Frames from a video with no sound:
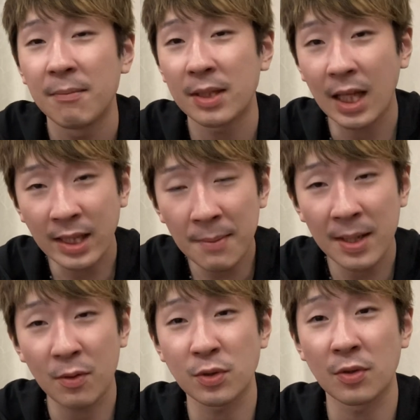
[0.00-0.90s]
縦目
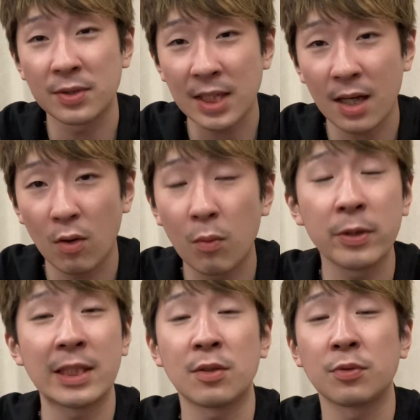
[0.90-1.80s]
こそザ
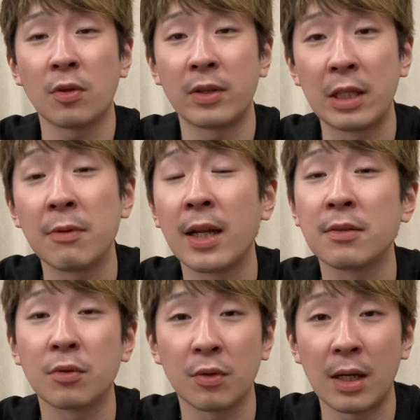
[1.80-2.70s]
表ソフトって言われる
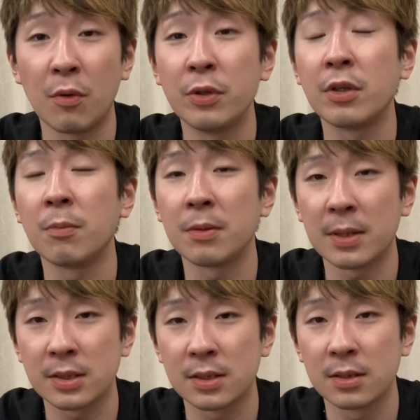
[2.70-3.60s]
ことが多いと思いま
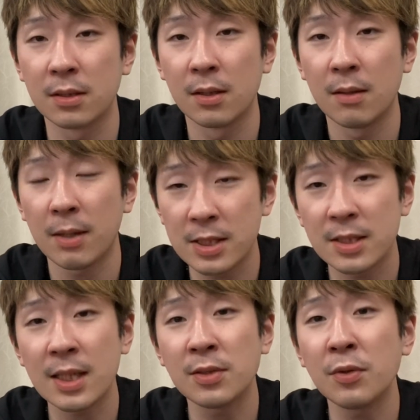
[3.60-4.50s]
す。実
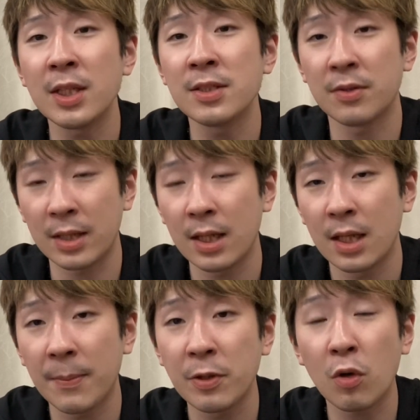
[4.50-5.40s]
際そうですよね。やっ
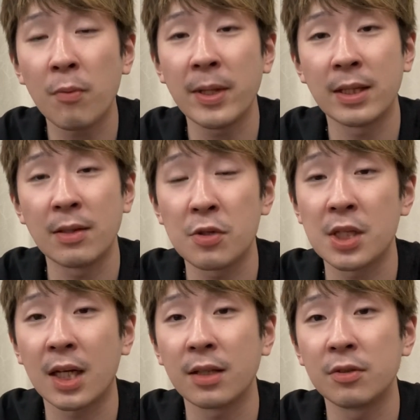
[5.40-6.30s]
ぱ横目ってどち
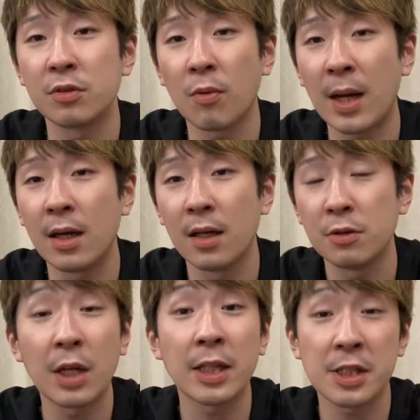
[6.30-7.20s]
らかというと、
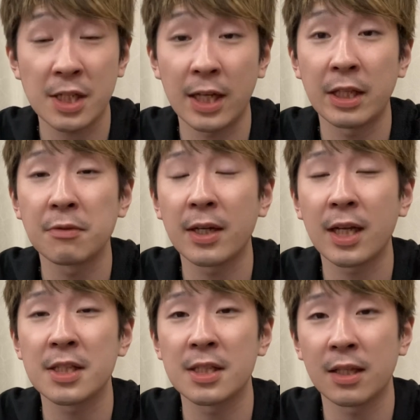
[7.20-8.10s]
裏に近いと言われ
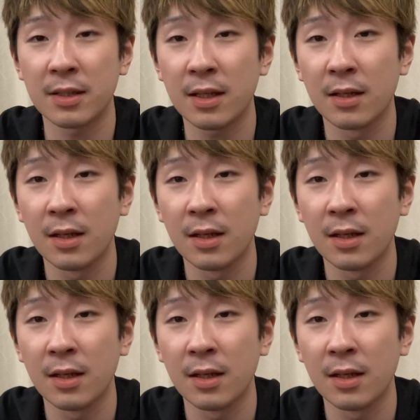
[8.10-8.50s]
がちなんで、